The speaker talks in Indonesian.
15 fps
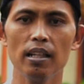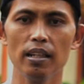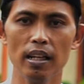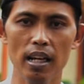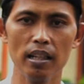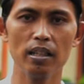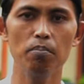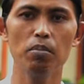dan
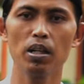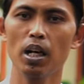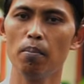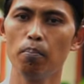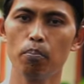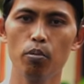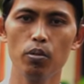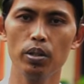lagi
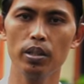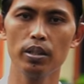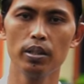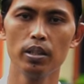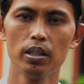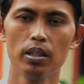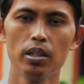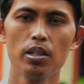mengampuni
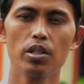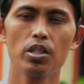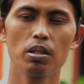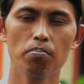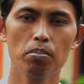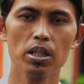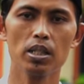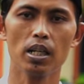
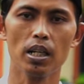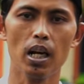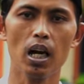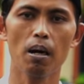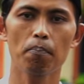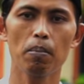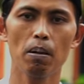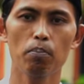sebesar
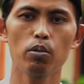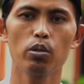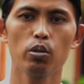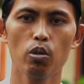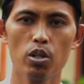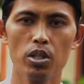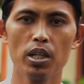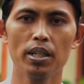apapun
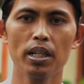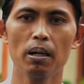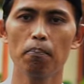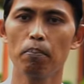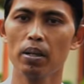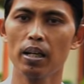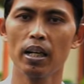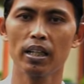dosa yang
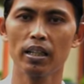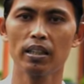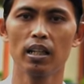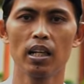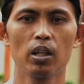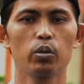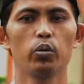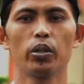pernah kita
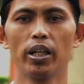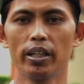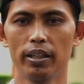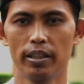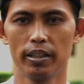lakukan.